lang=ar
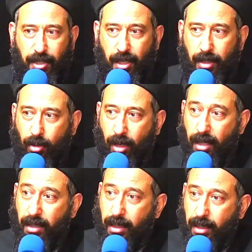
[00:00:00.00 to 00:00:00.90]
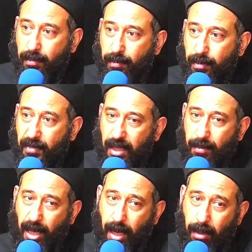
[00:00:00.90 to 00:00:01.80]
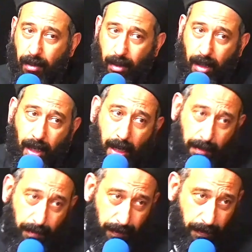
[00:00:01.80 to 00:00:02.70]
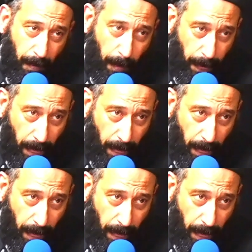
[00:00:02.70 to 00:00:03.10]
عشان يقدم ذبيحة لله الآب